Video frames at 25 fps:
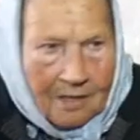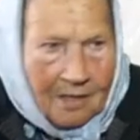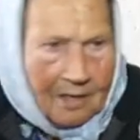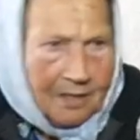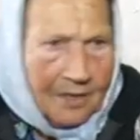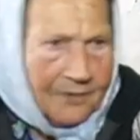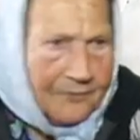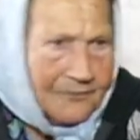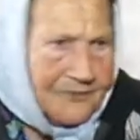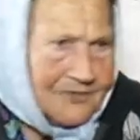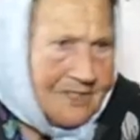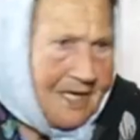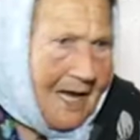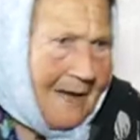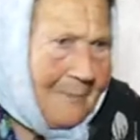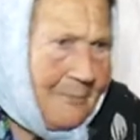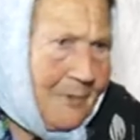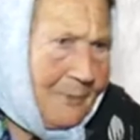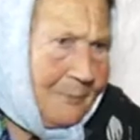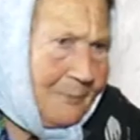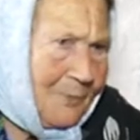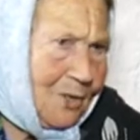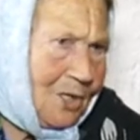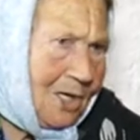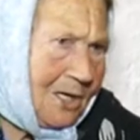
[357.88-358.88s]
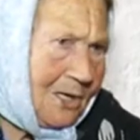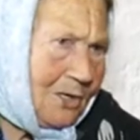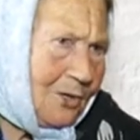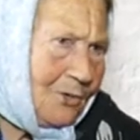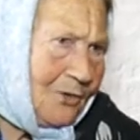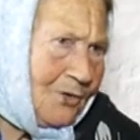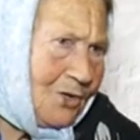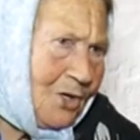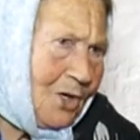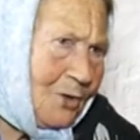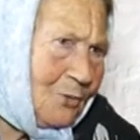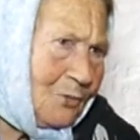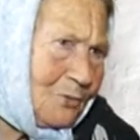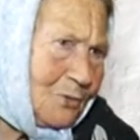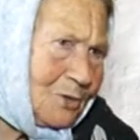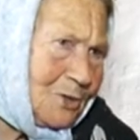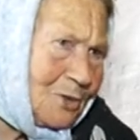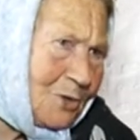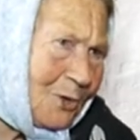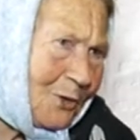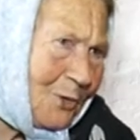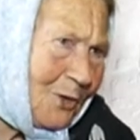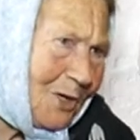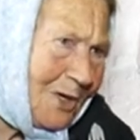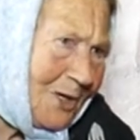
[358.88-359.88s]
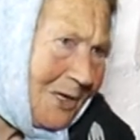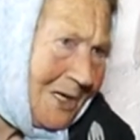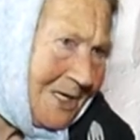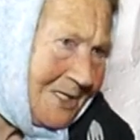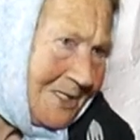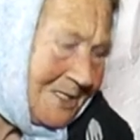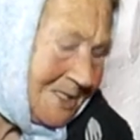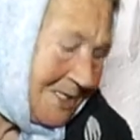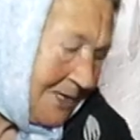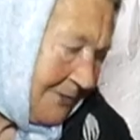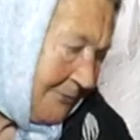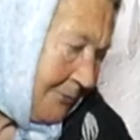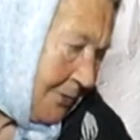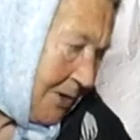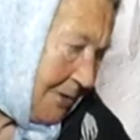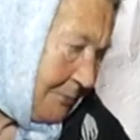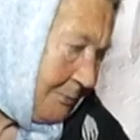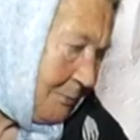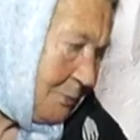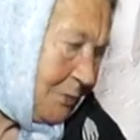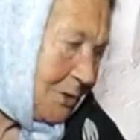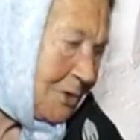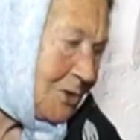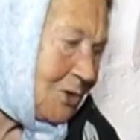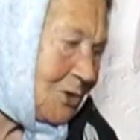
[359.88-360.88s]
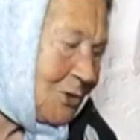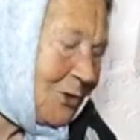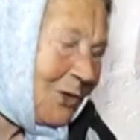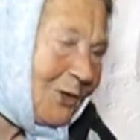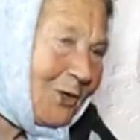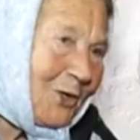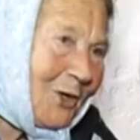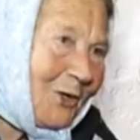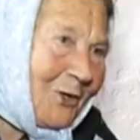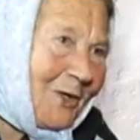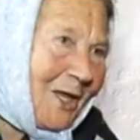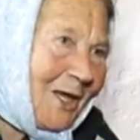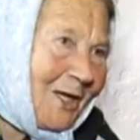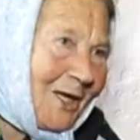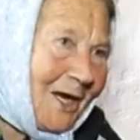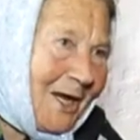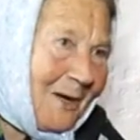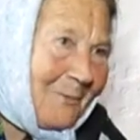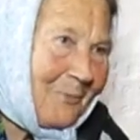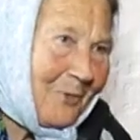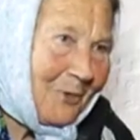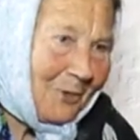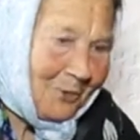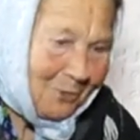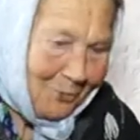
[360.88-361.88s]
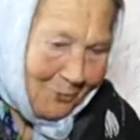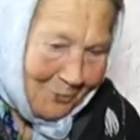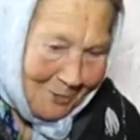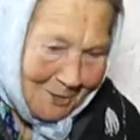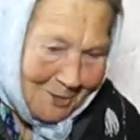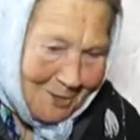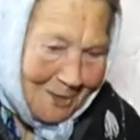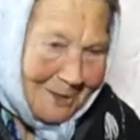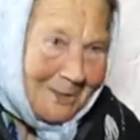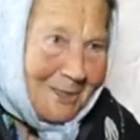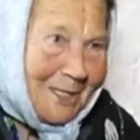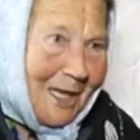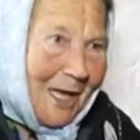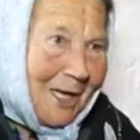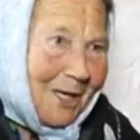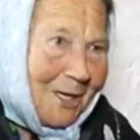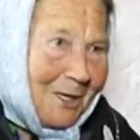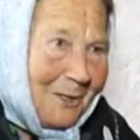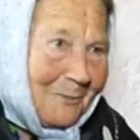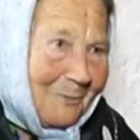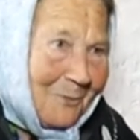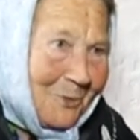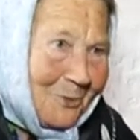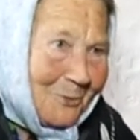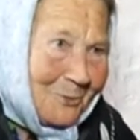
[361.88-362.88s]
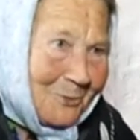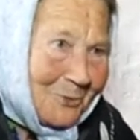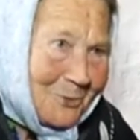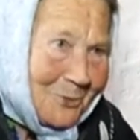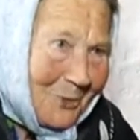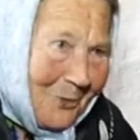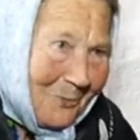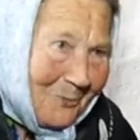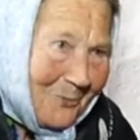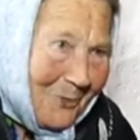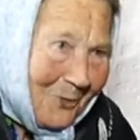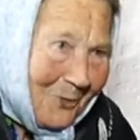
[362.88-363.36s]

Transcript: И в самом деле они устроились, и в комбинзоне они работают, и с таким ключом